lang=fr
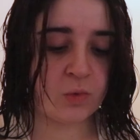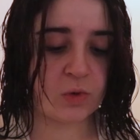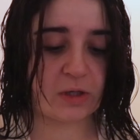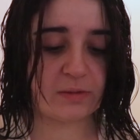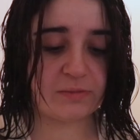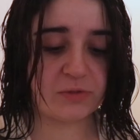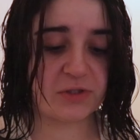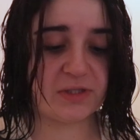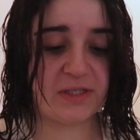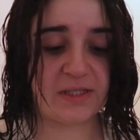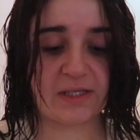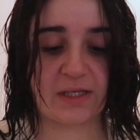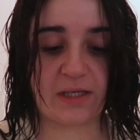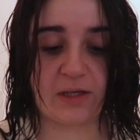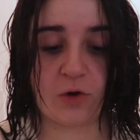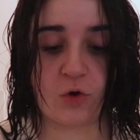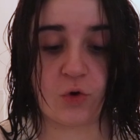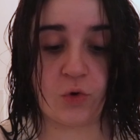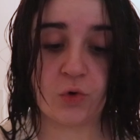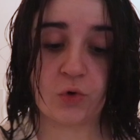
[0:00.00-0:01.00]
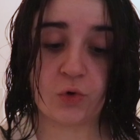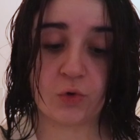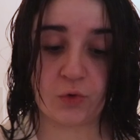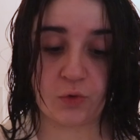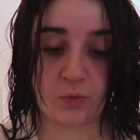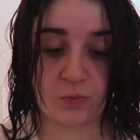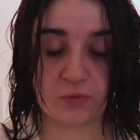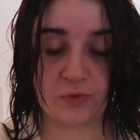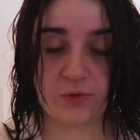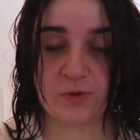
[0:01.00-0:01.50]
Donc comme je disais au
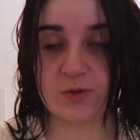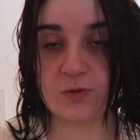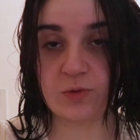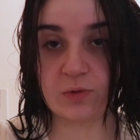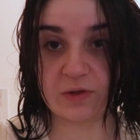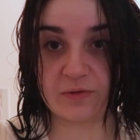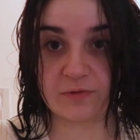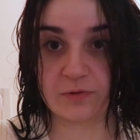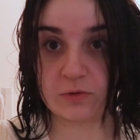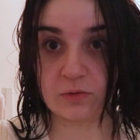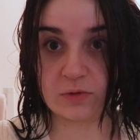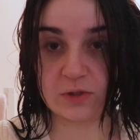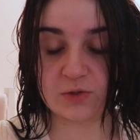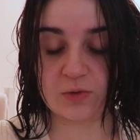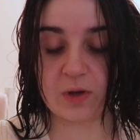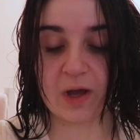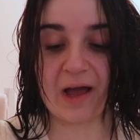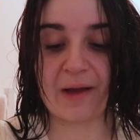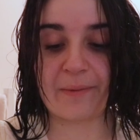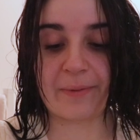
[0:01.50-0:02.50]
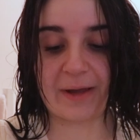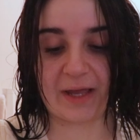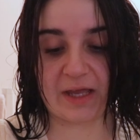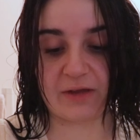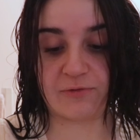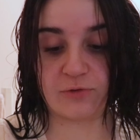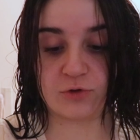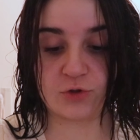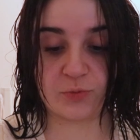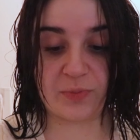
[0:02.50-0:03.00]
Columbus, donc il faut qu'on y soit. Après
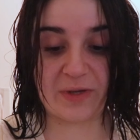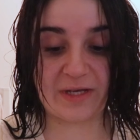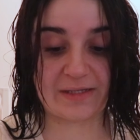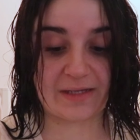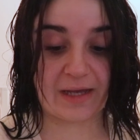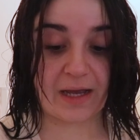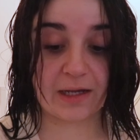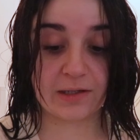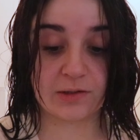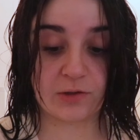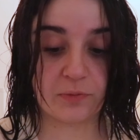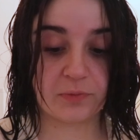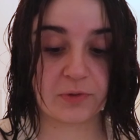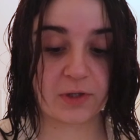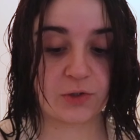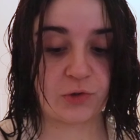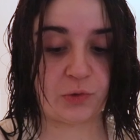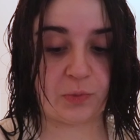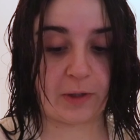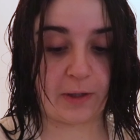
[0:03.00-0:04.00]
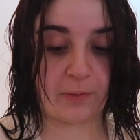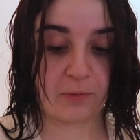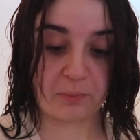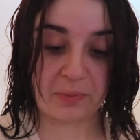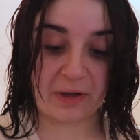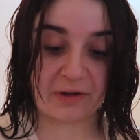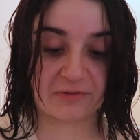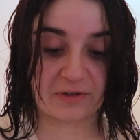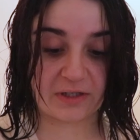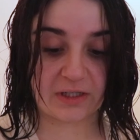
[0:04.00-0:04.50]
il faut que je passe à Adopt récupérer mon
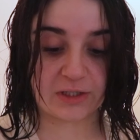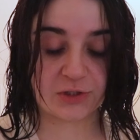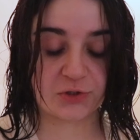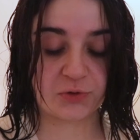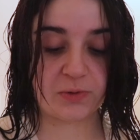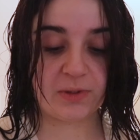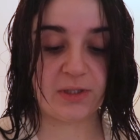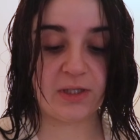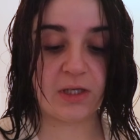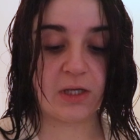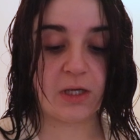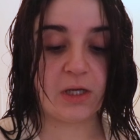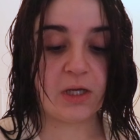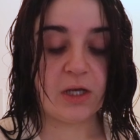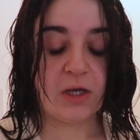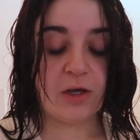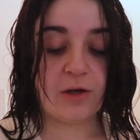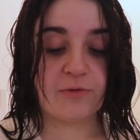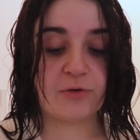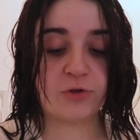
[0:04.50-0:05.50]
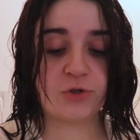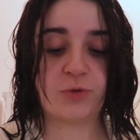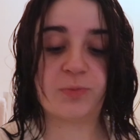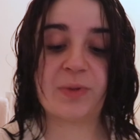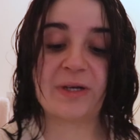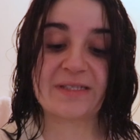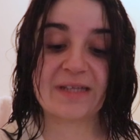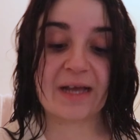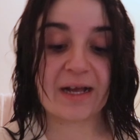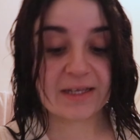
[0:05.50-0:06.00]
parfum gratuit. Il faut que je
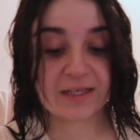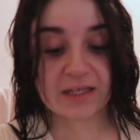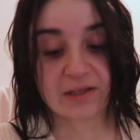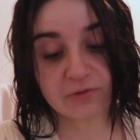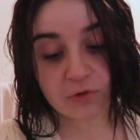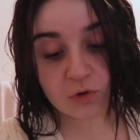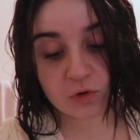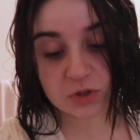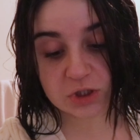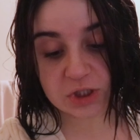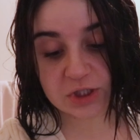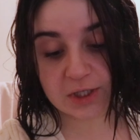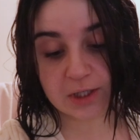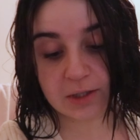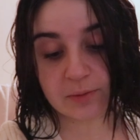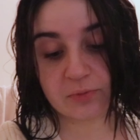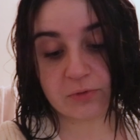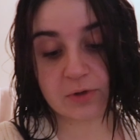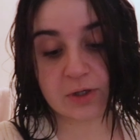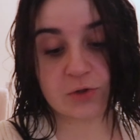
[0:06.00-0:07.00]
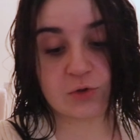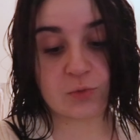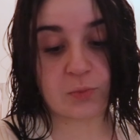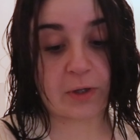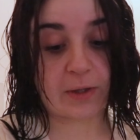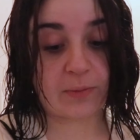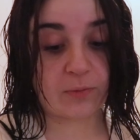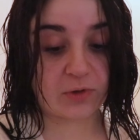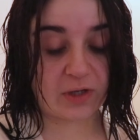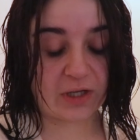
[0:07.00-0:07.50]
passe à Yves Rocher pour
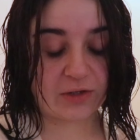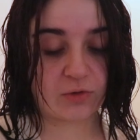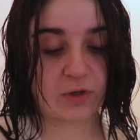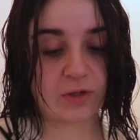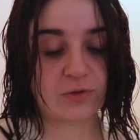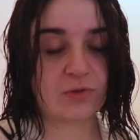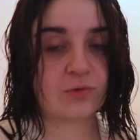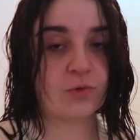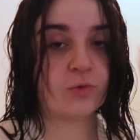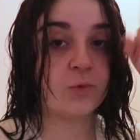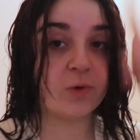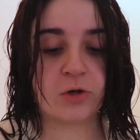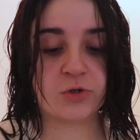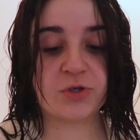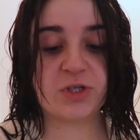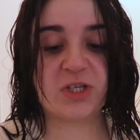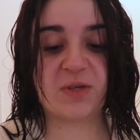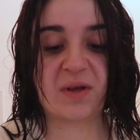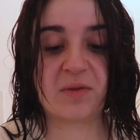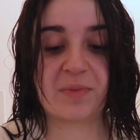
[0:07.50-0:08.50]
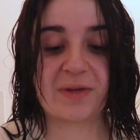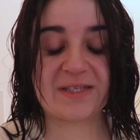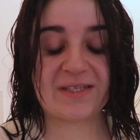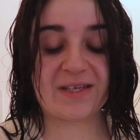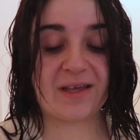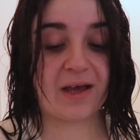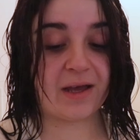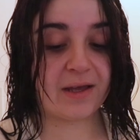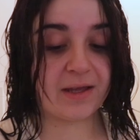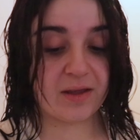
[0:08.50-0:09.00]
récupérer mon cadeau gratuit. Donc ensuite j'aimerais
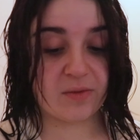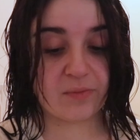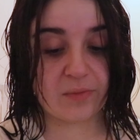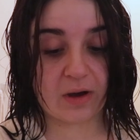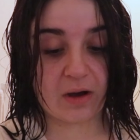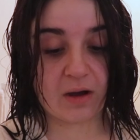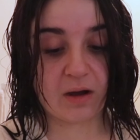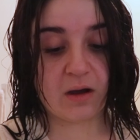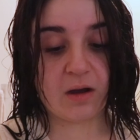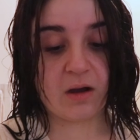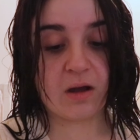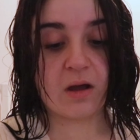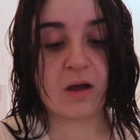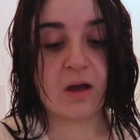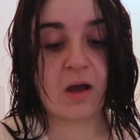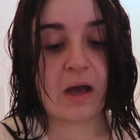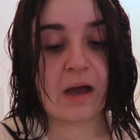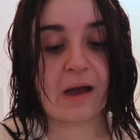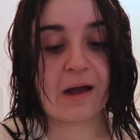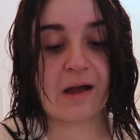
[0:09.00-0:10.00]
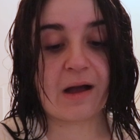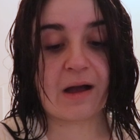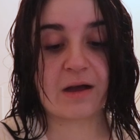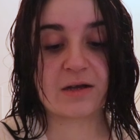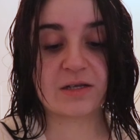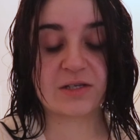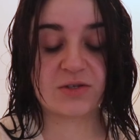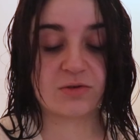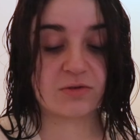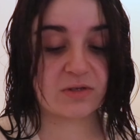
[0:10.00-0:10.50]
passer à Emma,
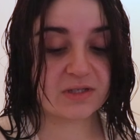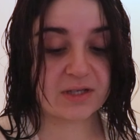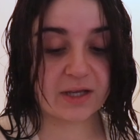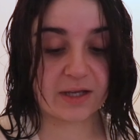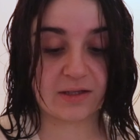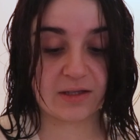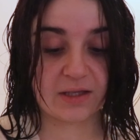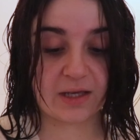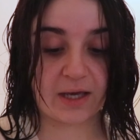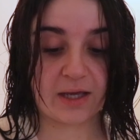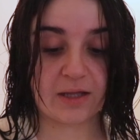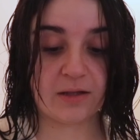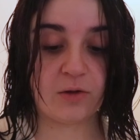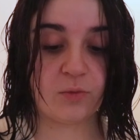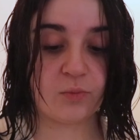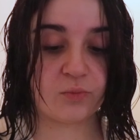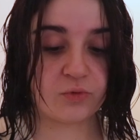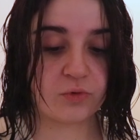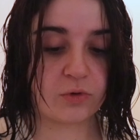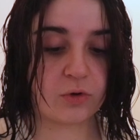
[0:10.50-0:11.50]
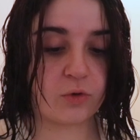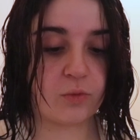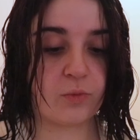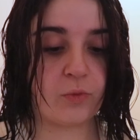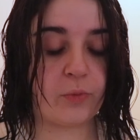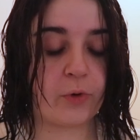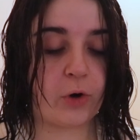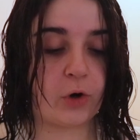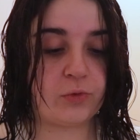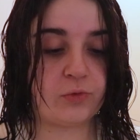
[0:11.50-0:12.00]
à grain pour euh,
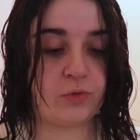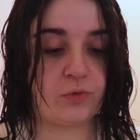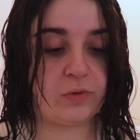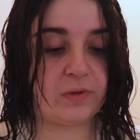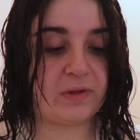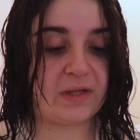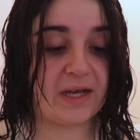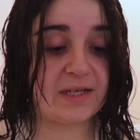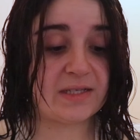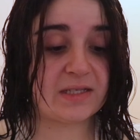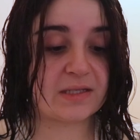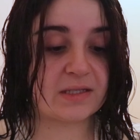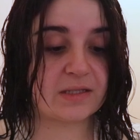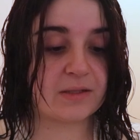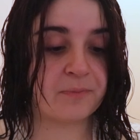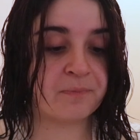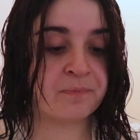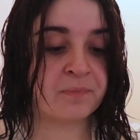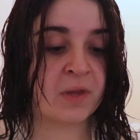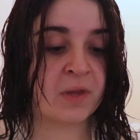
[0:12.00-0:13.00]
me prendre une tasse.